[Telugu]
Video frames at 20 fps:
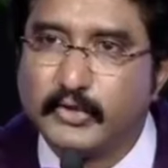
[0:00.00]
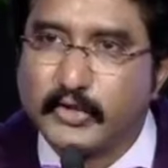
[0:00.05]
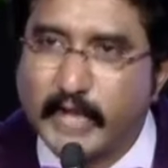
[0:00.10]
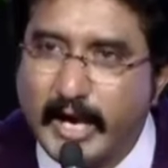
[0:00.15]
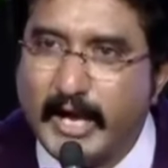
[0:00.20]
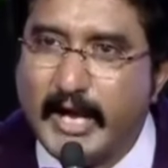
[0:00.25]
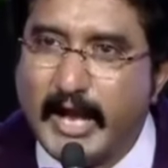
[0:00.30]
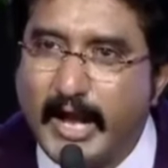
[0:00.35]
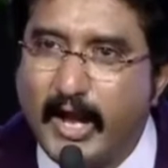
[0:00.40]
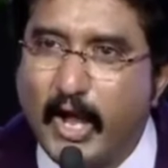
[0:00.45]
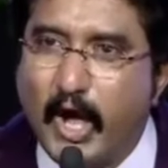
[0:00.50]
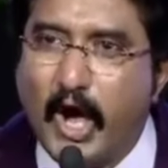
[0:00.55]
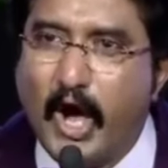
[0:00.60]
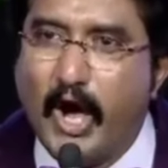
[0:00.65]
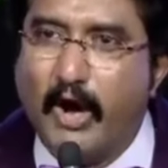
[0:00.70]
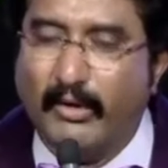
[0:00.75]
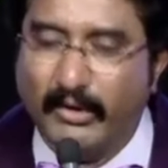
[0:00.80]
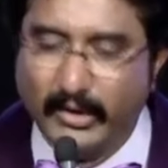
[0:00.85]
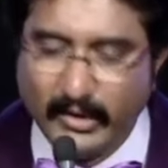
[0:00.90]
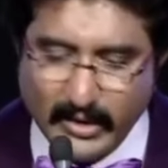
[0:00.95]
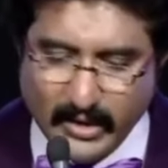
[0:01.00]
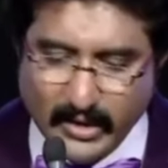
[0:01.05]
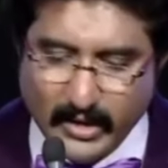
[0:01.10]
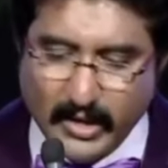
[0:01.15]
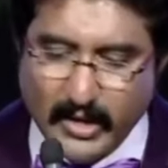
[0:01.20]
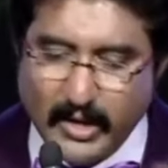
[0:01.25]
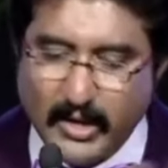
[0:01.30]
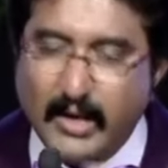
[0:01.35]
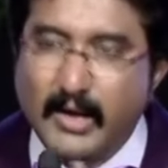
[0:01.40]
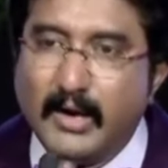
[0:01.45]
చెల్లెలో
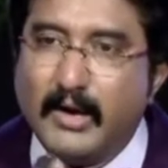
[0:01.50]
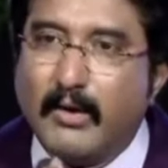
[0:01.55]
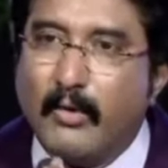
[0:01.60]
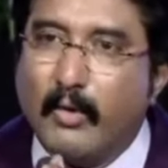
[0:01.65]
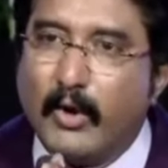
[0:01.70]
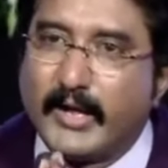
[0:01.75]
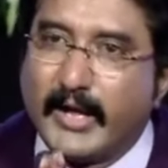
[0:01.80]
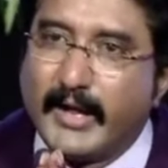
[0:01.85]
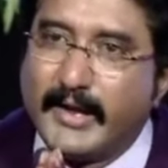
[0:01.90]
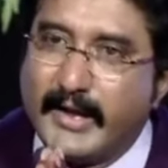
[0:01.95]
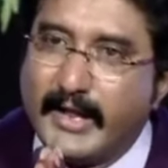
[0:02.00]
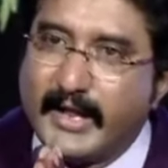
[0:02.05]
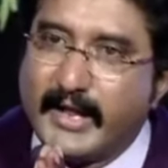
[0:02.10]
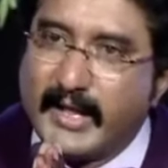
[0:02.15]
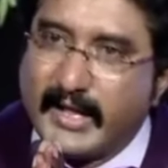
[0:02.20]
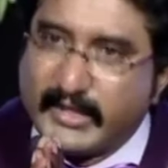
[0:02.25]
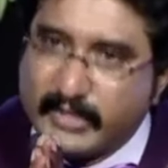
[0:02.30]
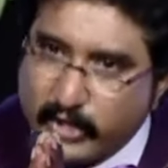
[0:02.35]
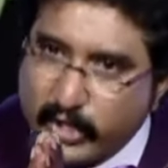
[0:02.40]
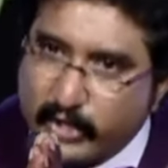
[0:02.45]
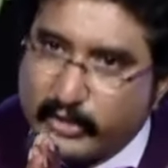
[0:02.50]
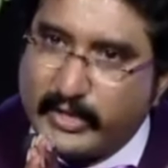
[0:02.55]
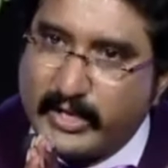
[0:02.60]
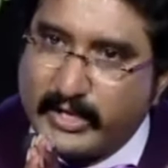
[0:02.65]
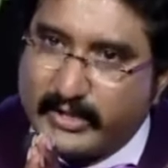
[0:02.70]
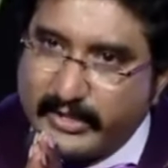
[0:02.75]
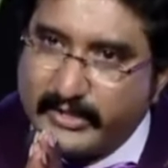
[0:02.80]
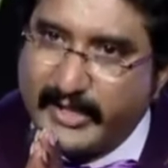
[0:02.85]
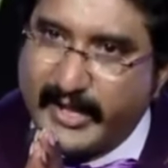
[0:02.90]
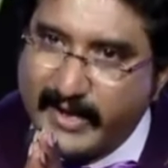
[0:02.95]
ఒక అన్నయ్య గారి చేతులు
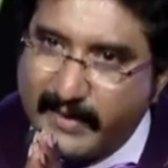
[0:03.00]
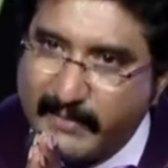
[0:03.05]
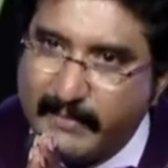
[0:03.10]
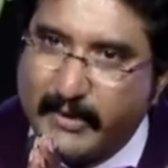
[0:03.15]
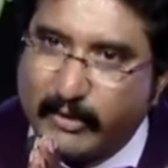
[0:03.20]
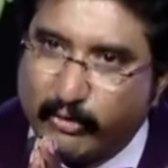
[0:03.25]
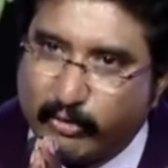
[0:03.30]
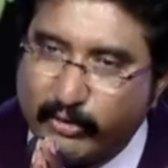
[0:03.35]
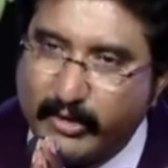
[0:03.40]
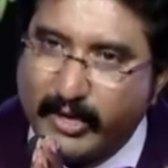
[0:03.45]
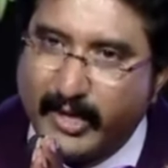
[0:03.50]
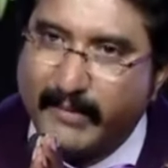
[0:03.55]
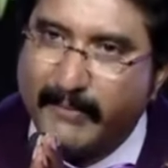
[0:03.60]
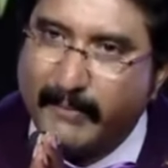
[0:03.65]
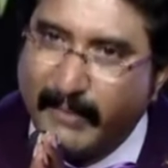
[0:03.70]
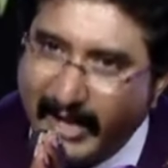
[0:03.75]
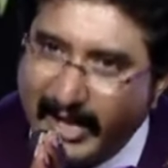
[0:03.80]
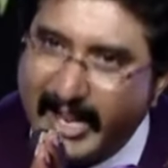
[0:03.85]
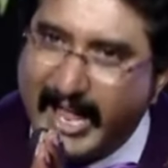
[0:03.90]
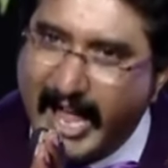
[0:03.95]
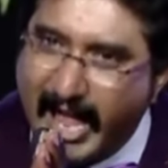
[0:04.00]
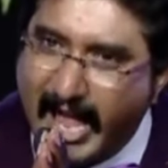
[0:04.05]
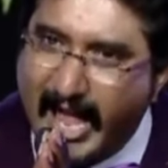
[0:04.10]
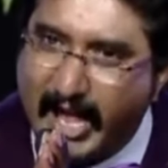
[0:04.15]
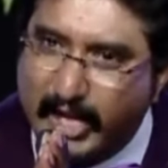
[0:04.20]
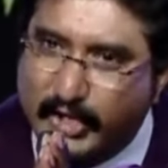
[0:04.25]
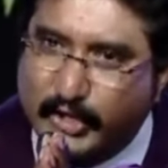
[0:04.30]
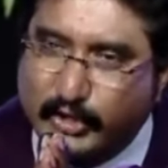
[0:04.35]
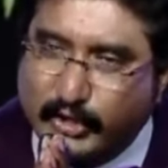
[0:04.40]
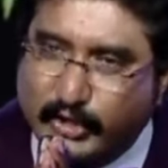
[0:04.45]
ఎత్తి దండం పెడుతున్నా
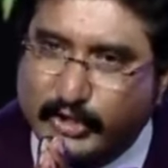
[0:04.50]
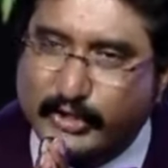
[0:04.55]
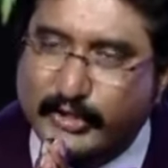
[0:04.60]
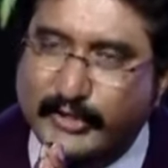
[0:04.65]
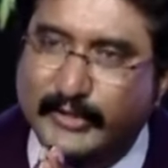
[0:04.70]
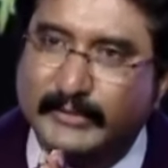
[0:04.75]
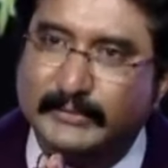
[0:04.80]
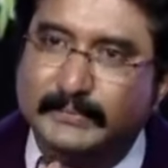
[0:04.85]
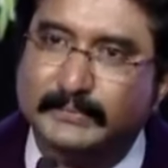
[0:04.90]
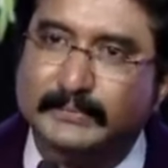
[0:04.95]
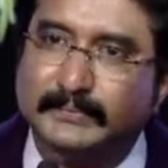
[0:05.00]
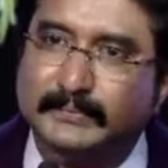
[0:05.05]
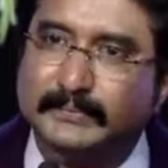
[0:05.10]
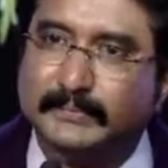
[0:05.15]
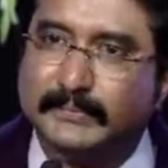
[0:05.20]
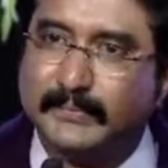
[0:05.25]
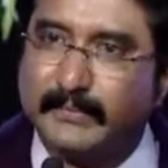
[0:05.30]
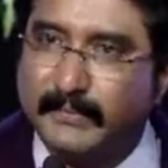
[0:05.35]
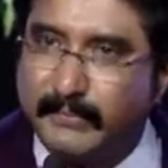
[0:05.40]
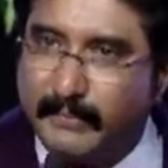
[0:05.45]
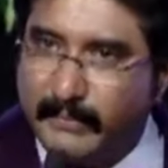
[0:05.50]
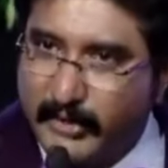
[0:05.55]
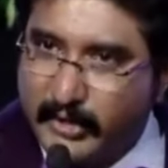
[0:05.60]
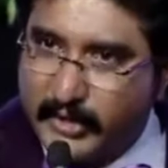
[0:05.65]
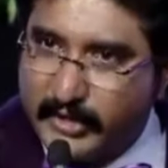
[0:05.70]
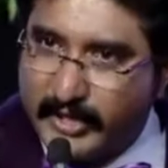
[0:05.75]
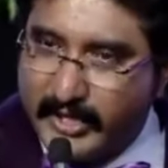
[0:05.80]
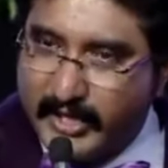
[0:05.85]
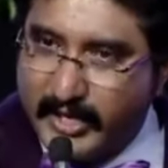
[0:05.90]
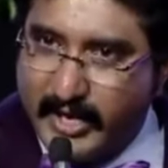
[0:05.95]
ప్లీజ్ మీ
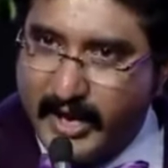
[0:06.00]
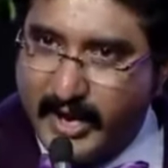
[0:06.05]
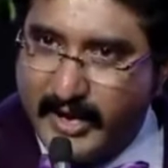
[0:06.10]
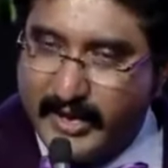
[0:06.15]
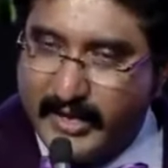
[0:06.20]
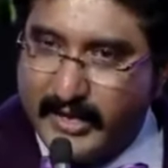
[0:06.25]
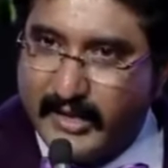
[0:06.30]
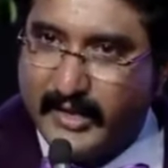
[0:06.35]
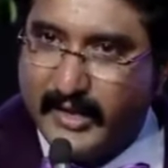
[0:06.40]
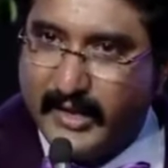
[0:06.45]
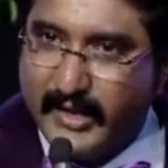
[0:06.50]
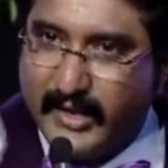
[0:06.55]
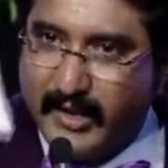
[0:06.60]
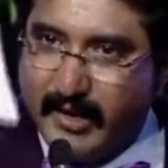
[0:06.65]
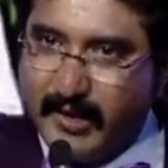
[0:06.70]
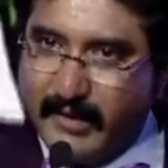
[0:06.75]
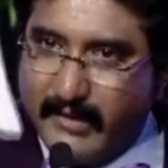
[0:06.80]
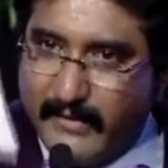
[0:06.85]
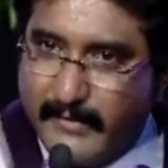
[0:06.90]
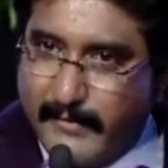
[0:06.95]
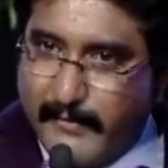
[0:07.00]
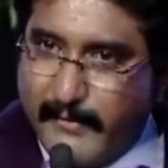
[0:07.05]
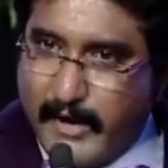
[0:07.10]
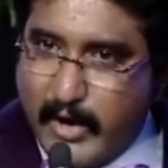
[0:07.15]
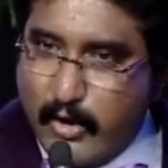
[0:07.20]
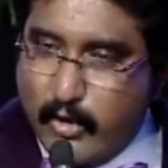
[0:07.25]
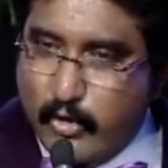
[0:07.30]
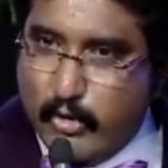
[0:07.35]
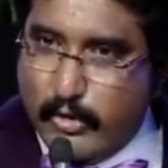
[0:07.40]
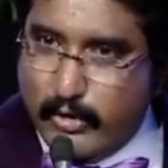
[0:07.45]
శరీరాన్ని
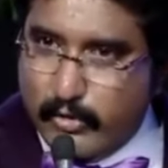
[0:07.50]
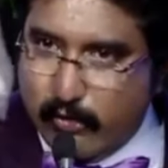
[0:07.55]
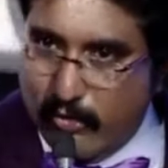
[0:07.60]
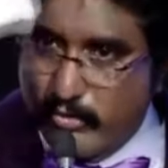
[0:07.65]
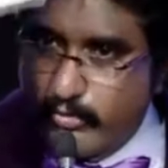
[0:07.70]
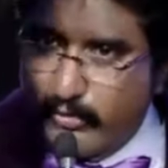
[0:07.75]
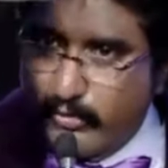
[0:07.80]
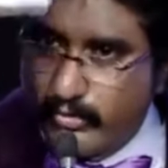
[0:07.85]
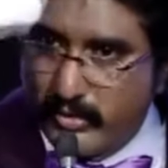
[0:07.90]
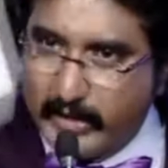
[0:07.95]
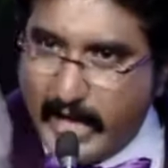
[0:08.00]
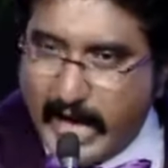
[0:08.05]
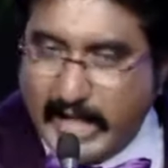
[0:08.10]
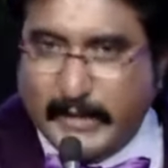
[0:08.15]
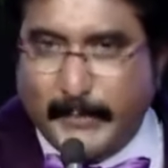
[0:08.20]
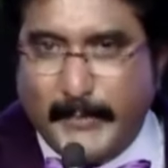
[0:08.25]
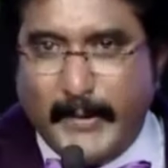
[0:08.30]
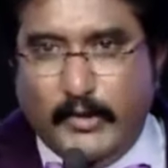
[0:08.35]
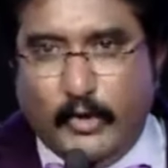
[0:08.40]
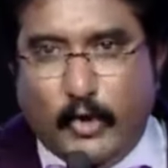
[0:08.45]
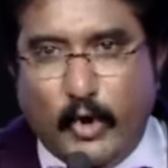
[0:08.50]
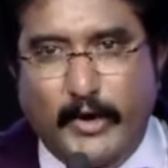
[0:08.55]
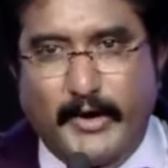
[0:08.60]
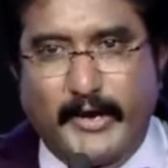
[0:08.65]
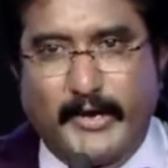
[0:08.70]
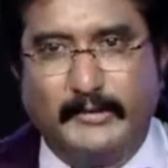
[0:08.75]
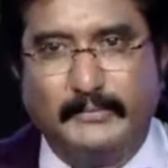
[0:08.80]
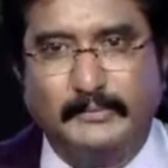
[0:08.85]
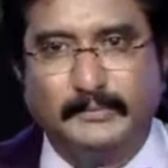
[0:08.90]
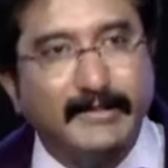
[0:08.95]
వివాహం కొరకు
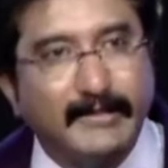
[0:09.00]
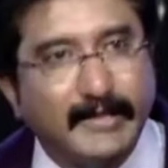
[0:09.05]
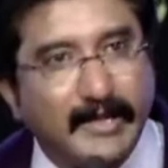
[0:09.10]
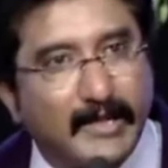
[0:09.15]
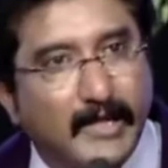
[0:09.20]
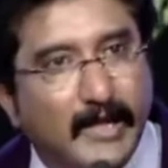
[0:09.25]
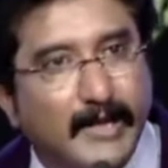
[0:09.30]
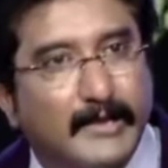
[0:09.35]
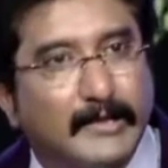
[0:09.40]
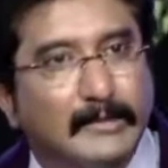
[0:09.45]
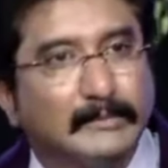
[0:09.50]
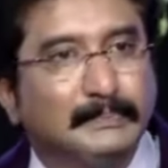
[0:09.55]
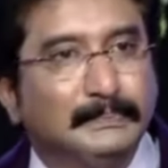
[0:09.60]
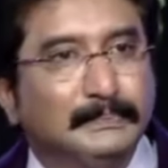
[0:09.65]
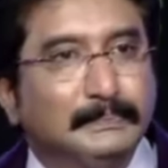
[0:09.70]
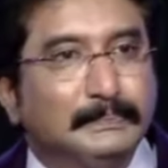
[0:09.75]
దాచిపెట్టుకోండి అంతేగాని